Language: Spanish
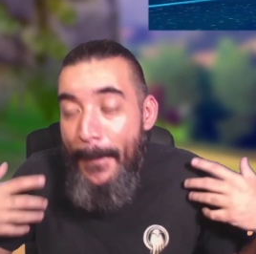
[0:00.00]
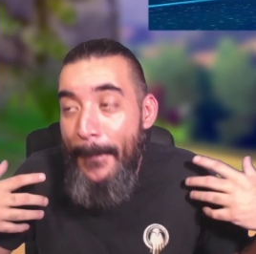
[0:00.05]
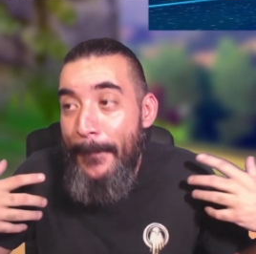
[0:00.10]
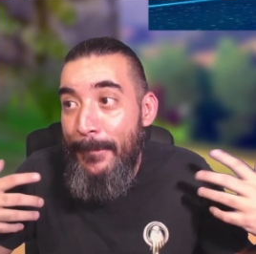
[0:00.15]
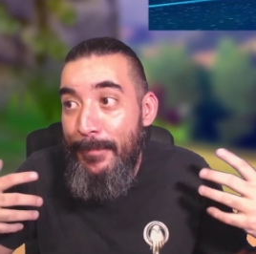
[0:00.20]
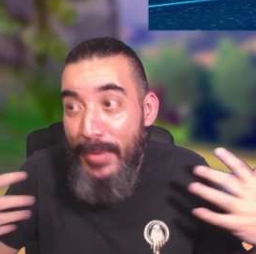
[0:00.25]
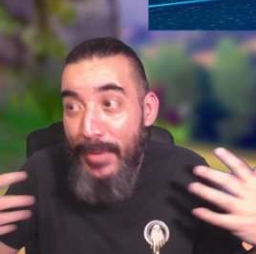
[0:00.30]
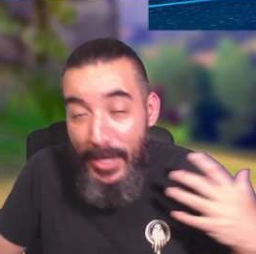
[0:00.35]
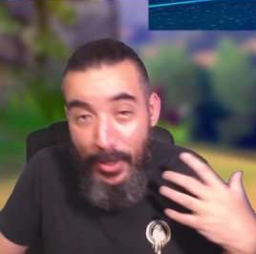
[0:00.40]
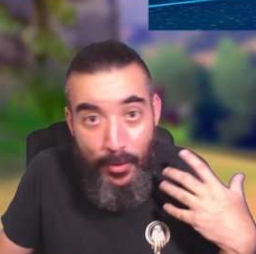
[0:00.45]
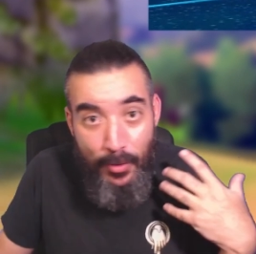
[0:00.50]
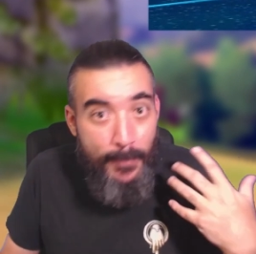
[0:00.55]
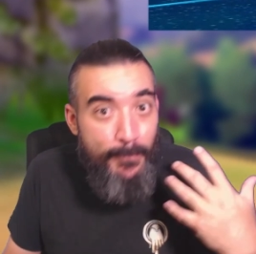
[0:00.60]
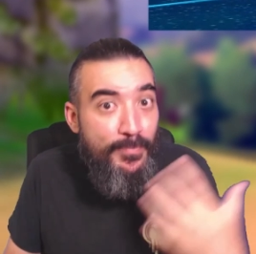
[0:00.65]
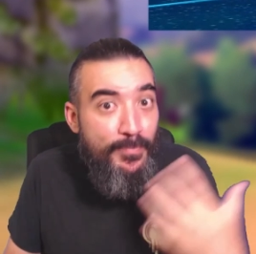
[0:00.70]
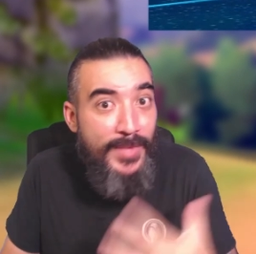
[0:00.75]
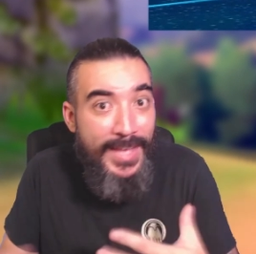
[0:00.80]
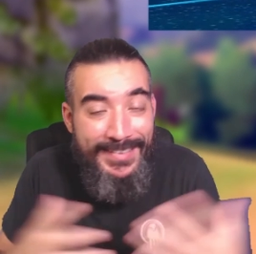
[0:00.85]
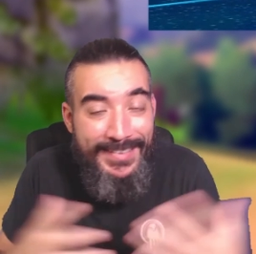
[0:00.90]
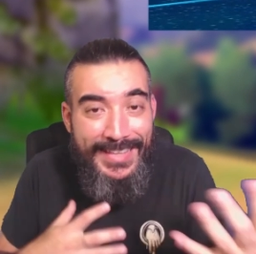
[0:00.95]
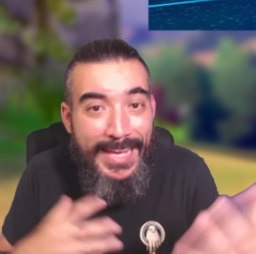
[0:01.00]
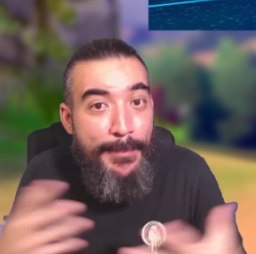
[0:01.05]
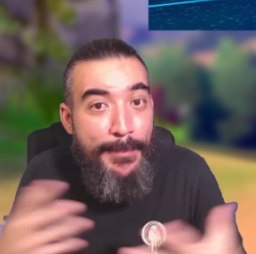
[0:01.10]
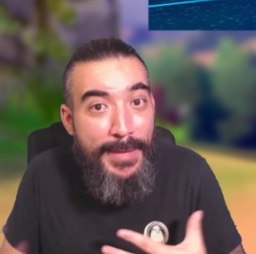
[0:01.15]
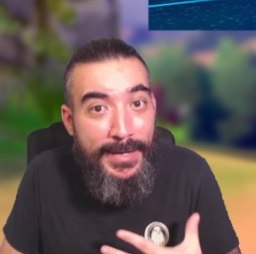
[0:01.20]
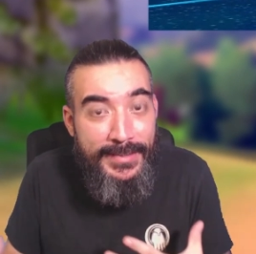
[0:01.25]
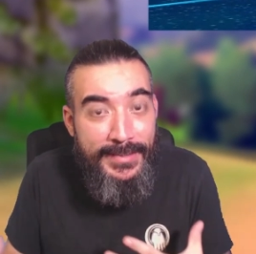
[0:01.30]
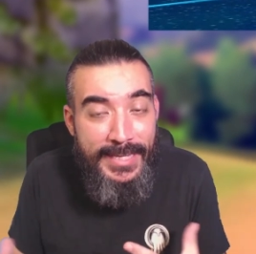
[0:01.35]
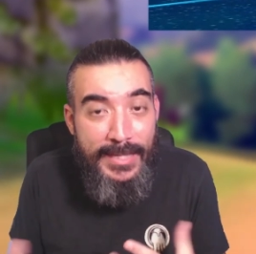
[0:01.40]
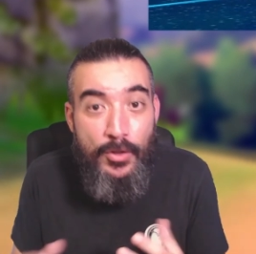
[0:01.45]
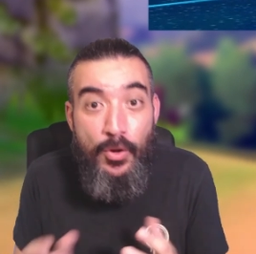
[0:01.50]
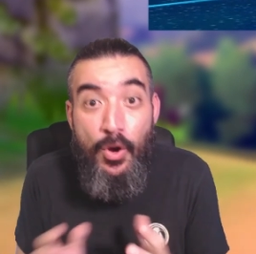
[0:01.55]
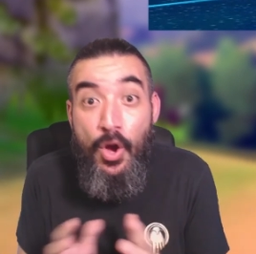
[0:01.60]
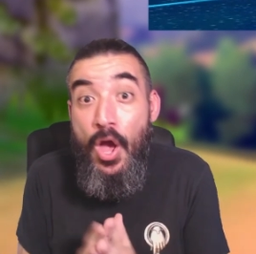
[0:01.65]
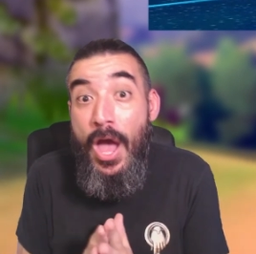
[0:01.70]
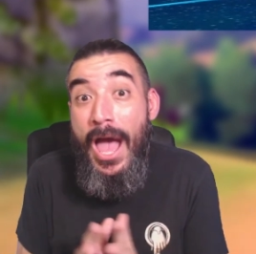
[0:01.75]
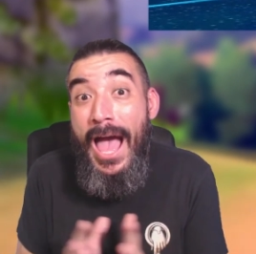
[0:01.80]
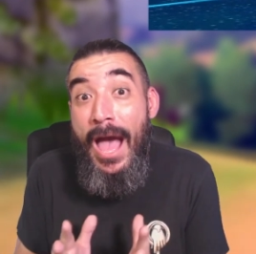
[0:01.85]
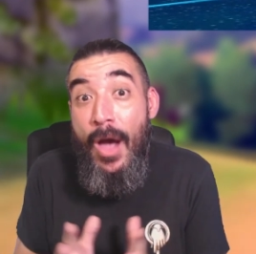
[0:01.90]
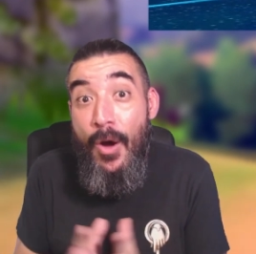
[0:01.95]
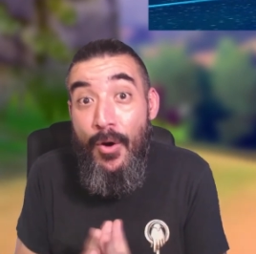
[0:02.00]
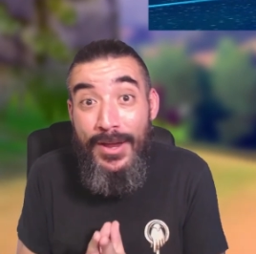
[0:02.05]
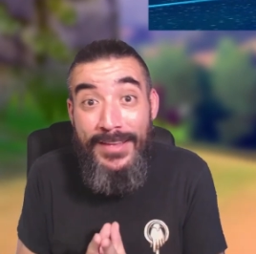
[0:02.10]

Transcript: Pero está invertido. Ahora,